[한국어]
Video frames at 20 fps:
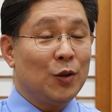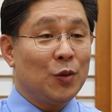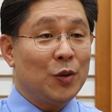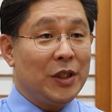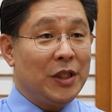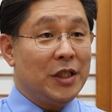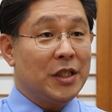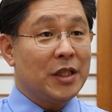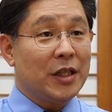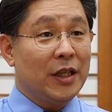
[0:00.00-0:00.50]
또
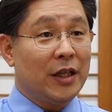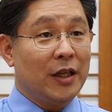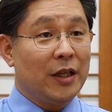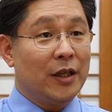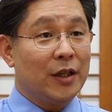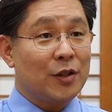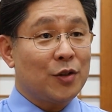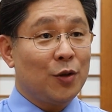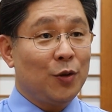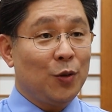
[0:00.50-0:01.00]

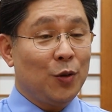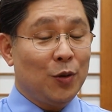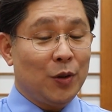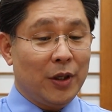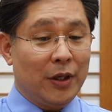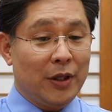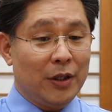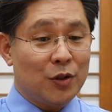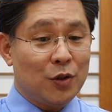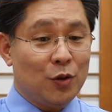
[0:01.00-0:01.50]
2차
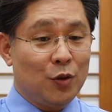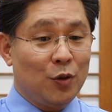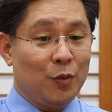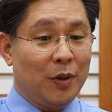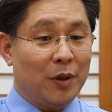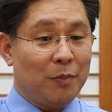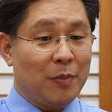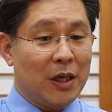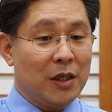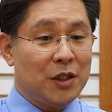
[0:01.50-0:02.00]
선교대인
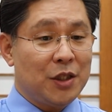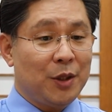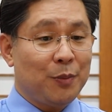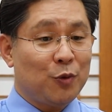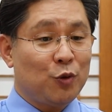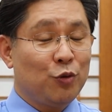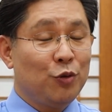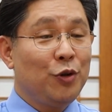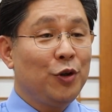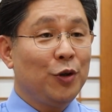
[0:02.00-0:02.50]

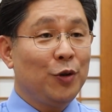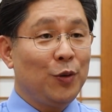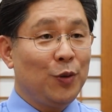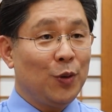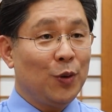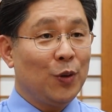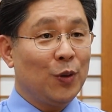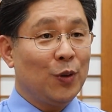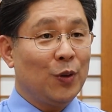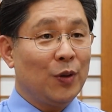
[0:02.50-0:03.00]

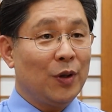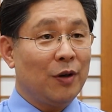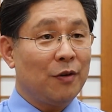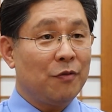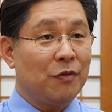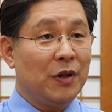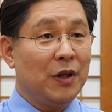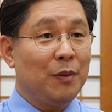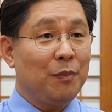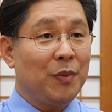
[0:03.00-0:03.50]
1989년도 어,
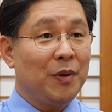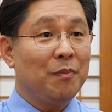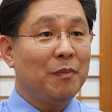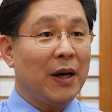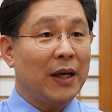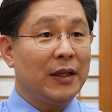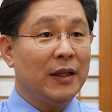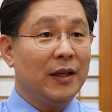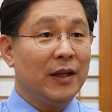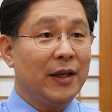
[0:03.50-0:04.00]
필리핀
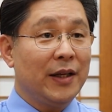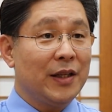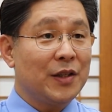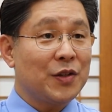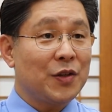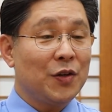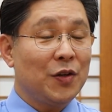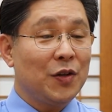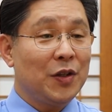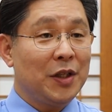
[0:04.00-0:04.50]

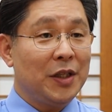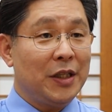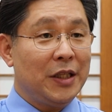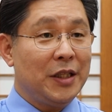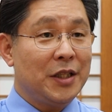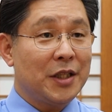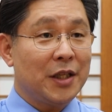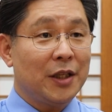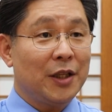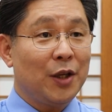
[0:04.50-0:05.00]
마닐라에서 열린
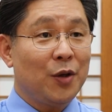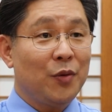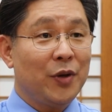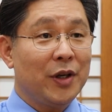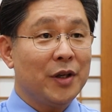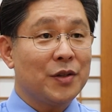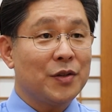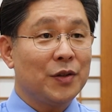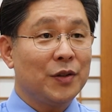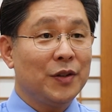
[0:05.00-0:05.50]
2차
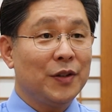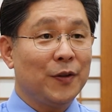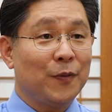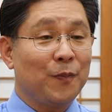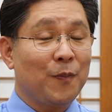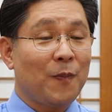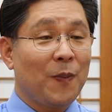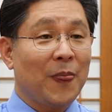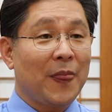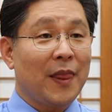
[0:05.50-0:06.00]

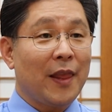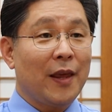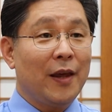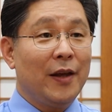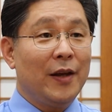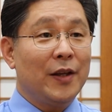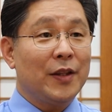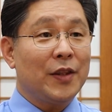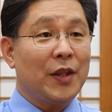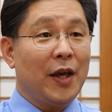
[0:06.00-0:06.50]
대회에서는
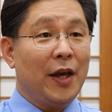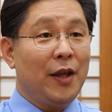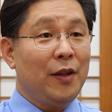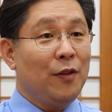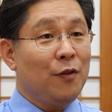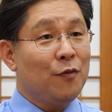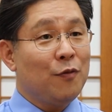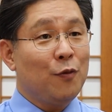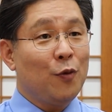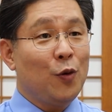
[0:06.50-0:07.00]

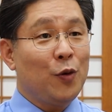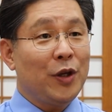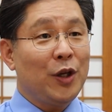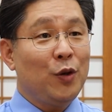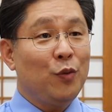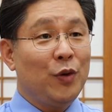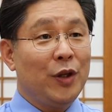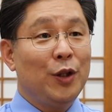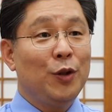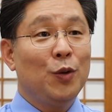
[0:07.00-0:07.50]

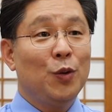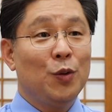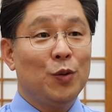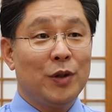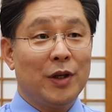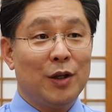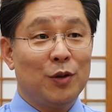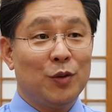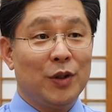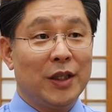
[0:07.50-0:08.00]
1040
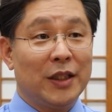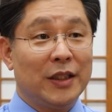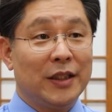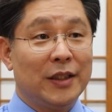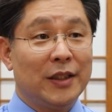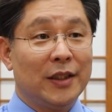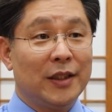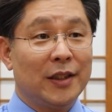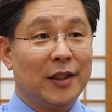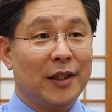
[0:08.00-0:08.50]
윈도우라고
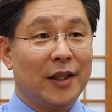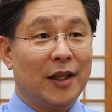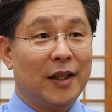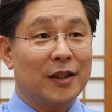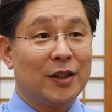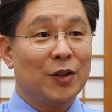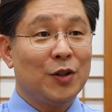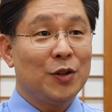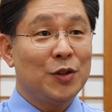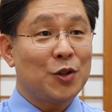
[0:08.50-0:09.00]
하는
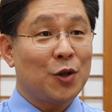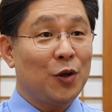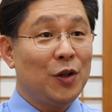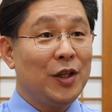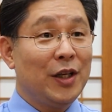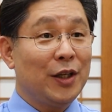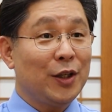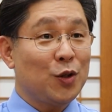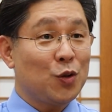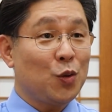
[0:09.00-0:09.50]
아, 그런
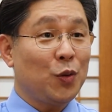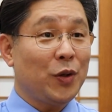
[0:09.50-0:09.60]
전략이